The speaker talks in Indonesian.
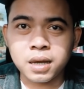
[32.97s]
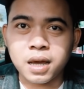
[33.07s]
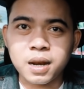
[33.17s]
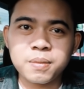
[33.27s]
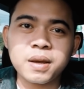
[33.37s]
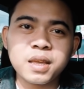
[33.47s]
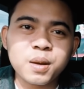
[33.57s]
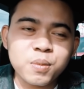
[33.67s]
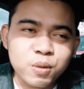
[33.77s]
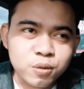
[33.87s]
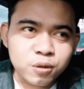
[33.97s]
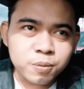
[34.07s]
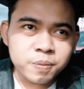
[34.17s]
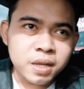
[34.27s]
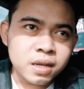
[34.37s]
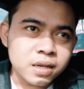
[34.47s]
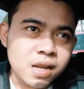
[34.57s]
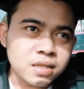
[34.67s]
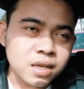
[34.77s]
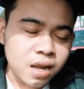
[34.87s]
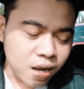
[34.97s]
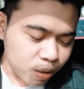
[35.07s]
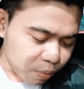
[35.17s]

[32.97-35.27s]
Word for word: karena banknya keburu tutup dan sekarang